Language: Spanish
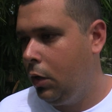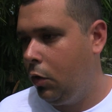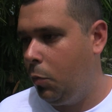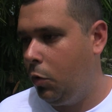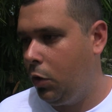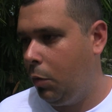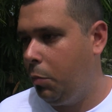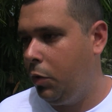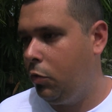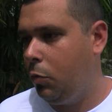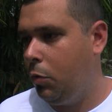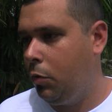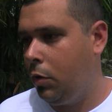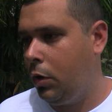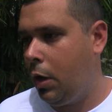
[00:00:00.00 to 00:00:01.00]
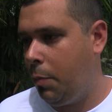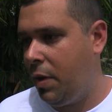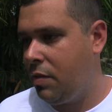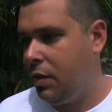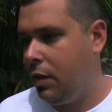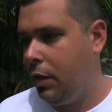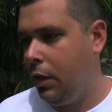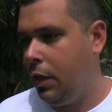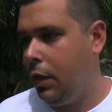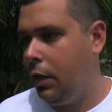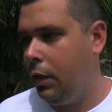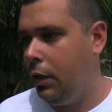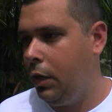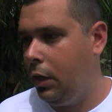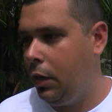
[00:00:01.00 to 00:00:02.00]
como también somos capaces
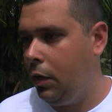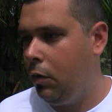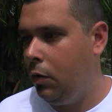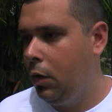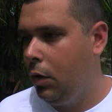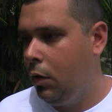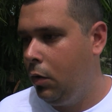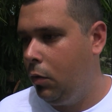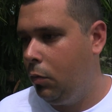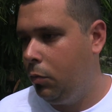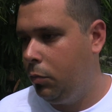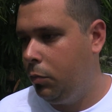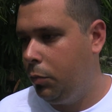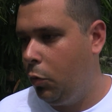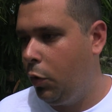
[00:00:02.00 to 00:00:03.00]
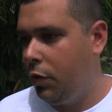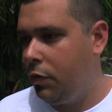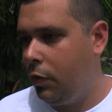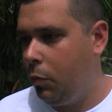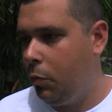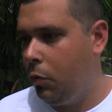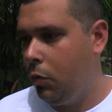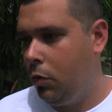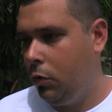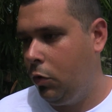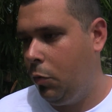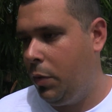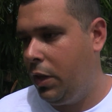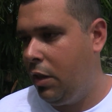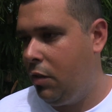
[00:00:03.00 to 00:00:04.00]
de dirigir un municipio,
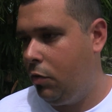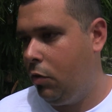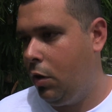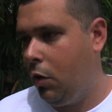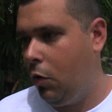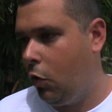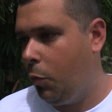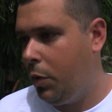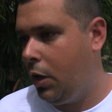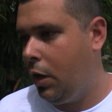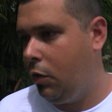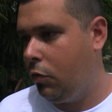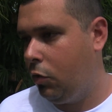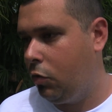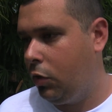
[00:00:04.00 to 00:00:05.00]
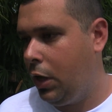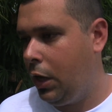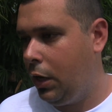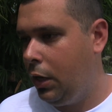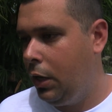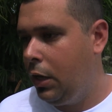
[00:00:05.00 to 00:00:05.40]
tomar decisiones económicas y sociales